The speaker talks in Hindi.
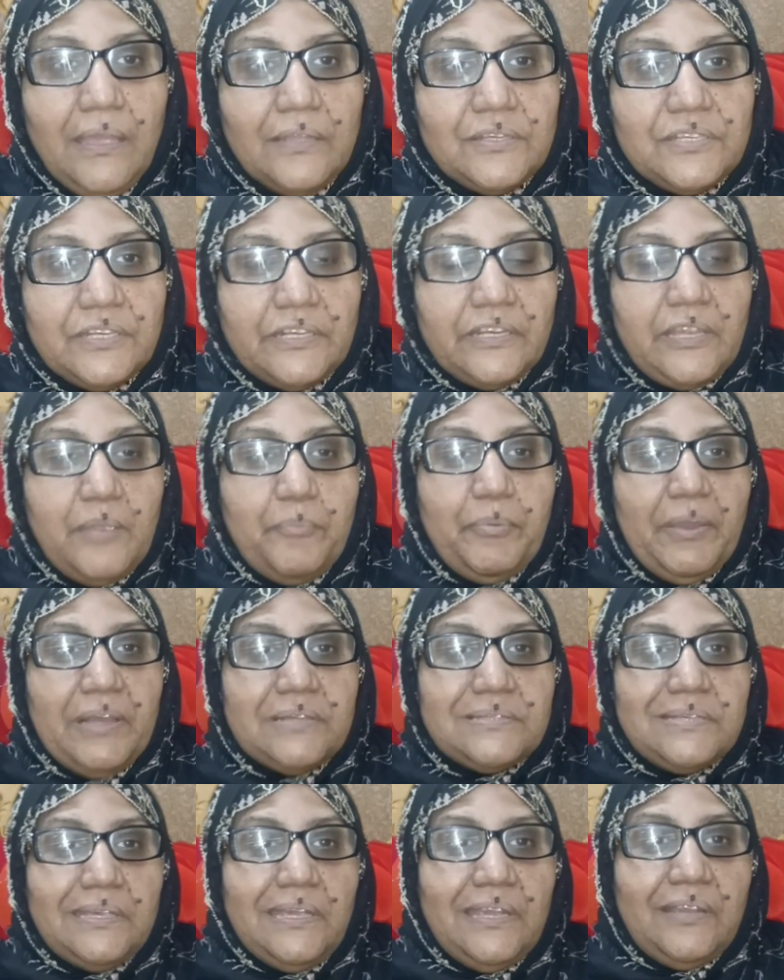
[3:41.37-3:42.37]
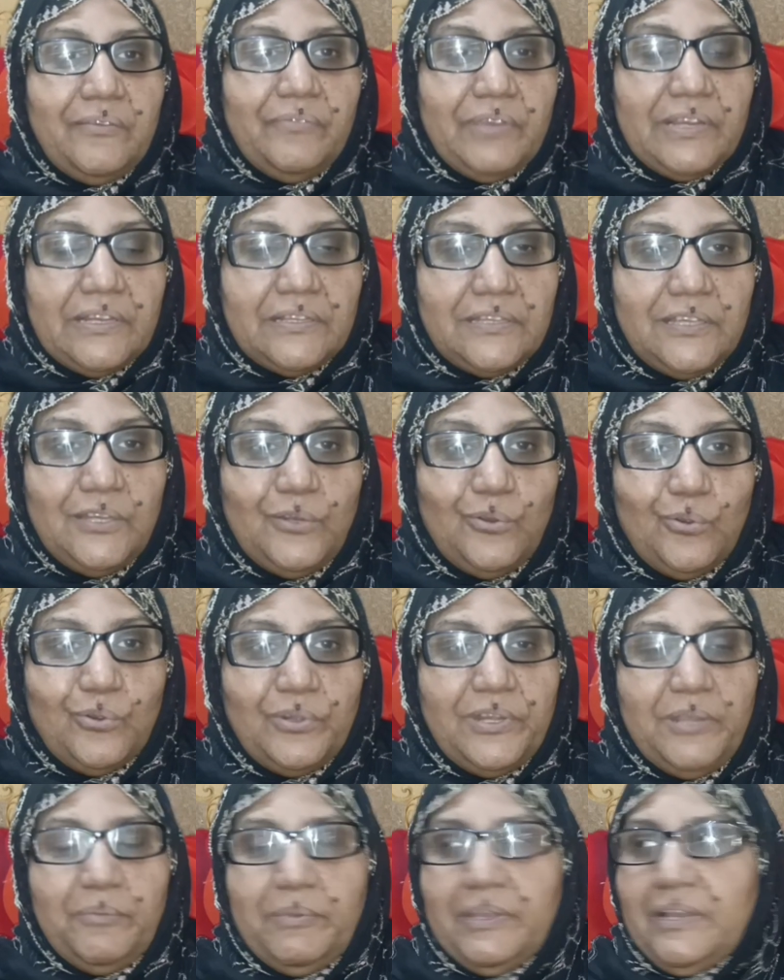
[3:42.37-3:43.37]
जिनके पास एक वक्त की
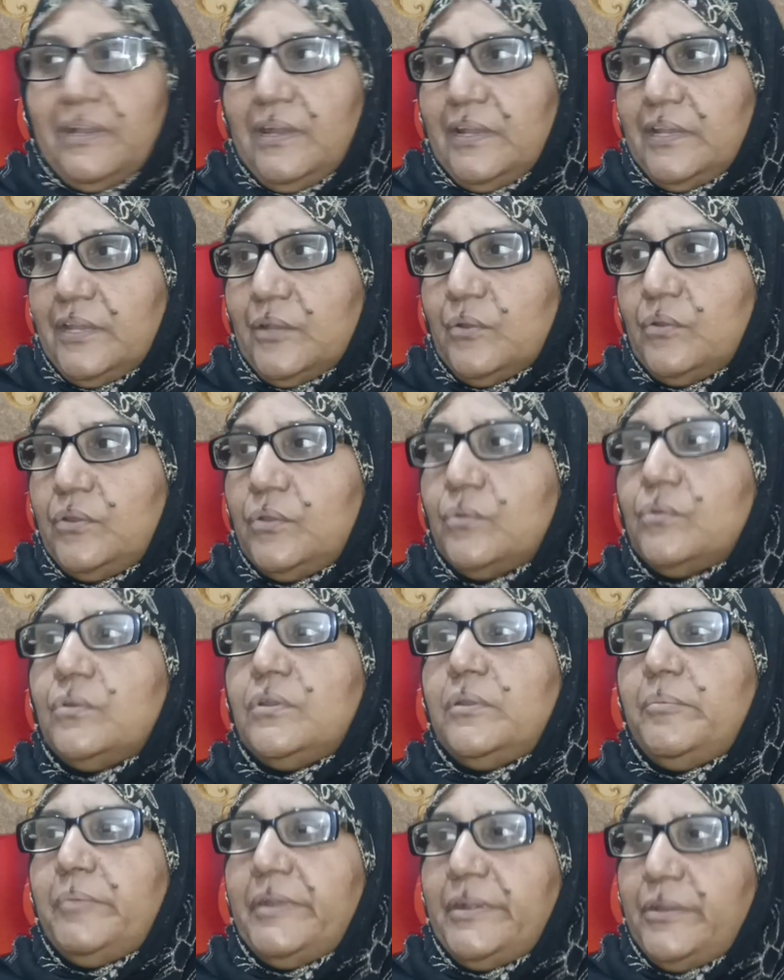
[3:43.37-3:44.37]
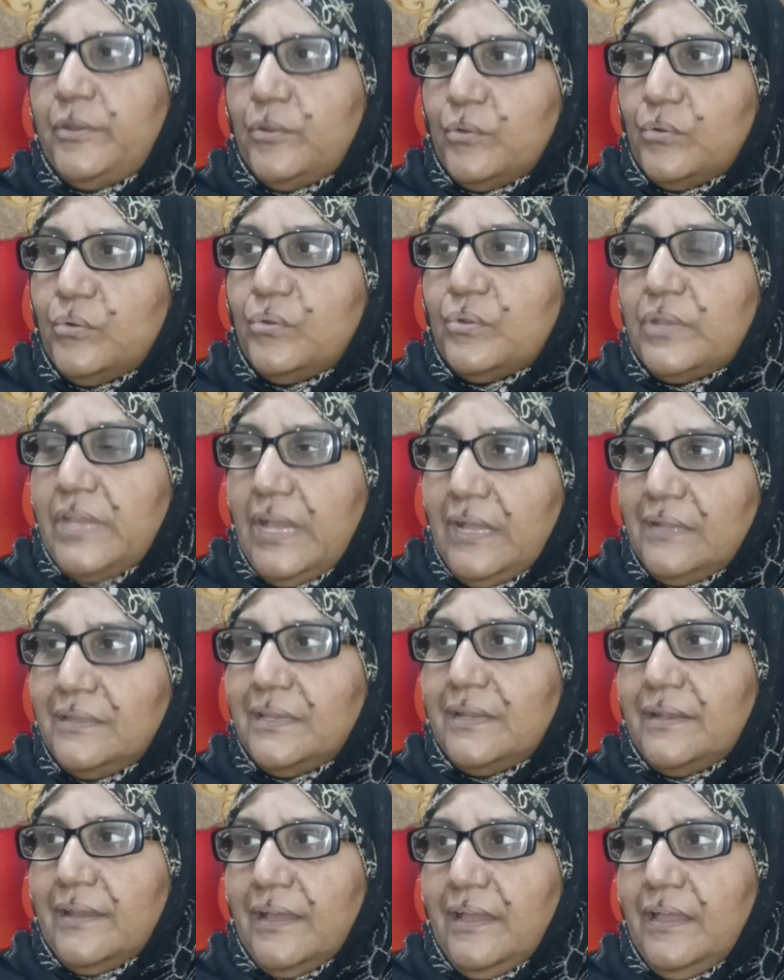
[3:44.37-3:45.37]
रोटी भी खाने को नहीं उन्होंने बेटियों को क्या
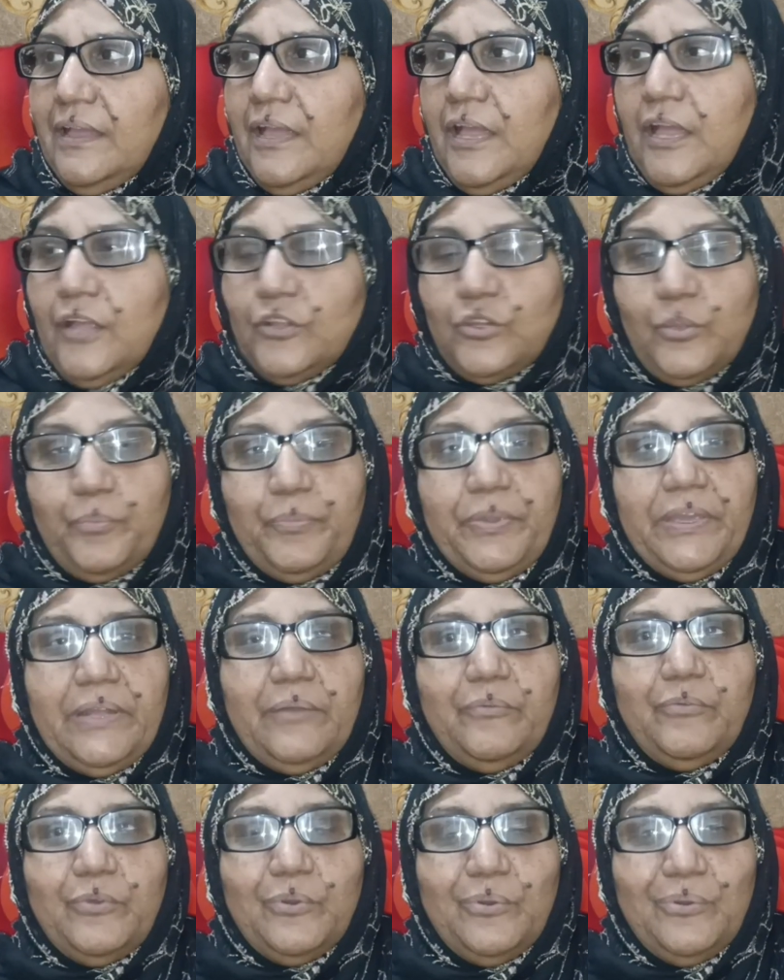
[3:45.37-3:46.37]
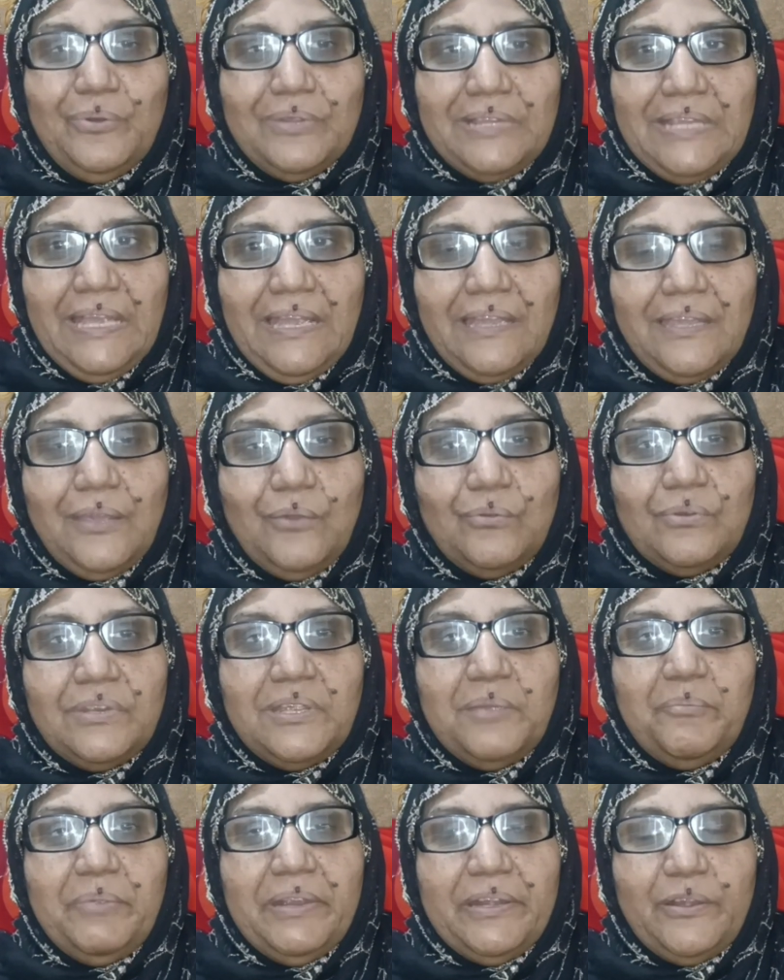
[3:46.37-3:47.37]
देना है तो फिर वो होता है कि
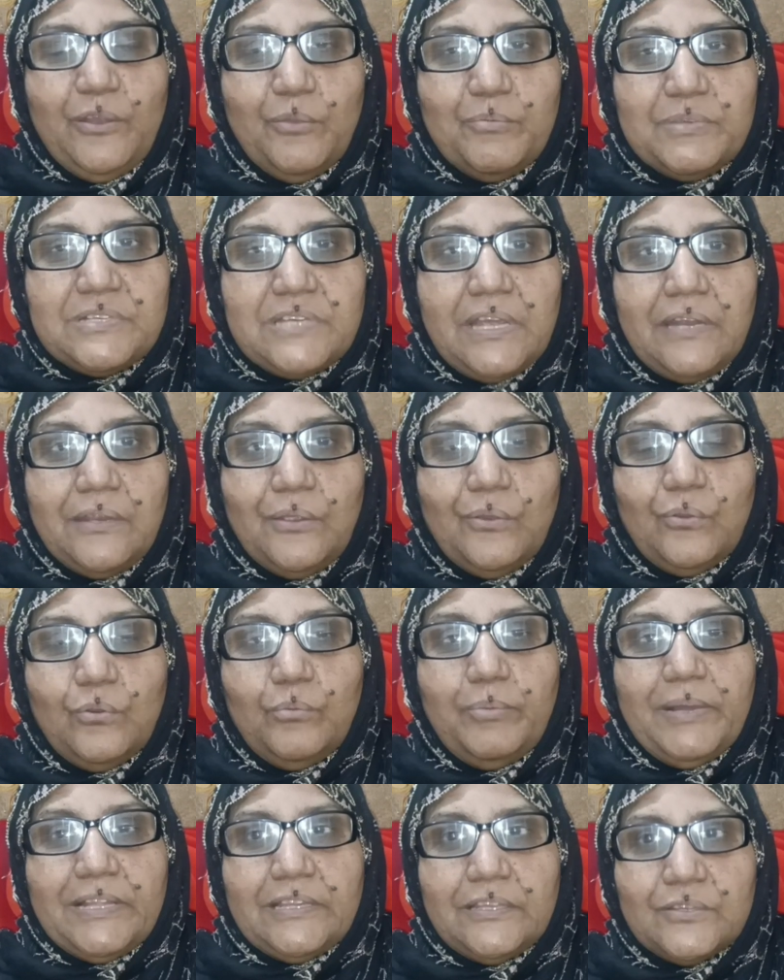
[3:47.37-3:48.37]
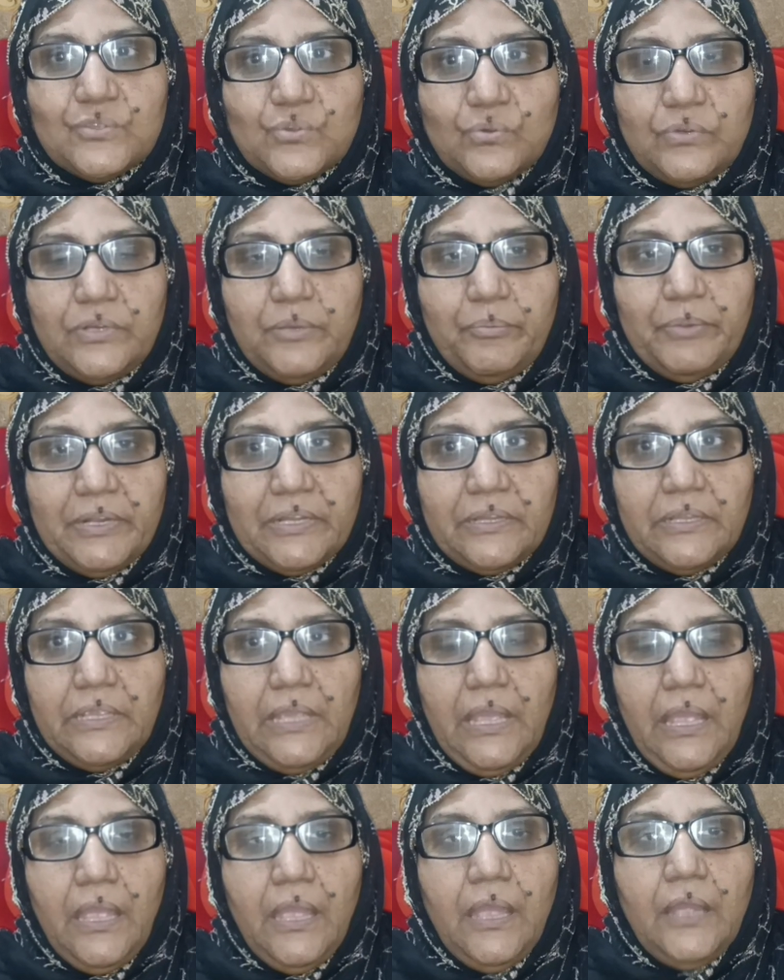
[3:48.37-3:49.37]
उनकी बेटियों बेचारियों को बातें सुननी पड़ती
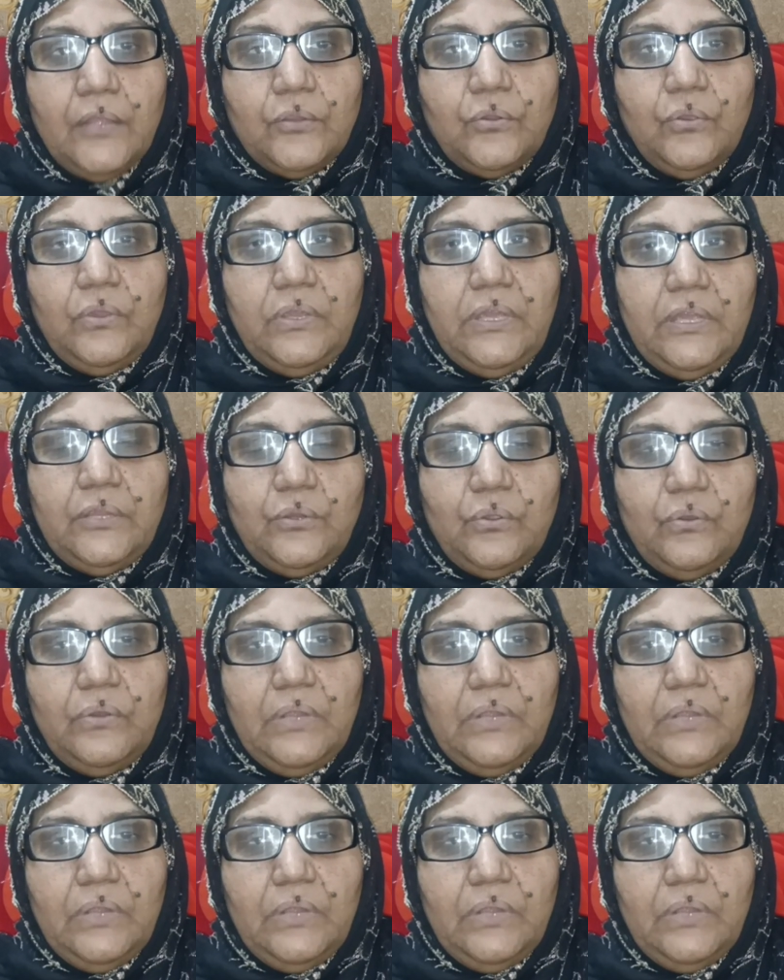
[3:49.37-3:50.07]
हैं तो ये तो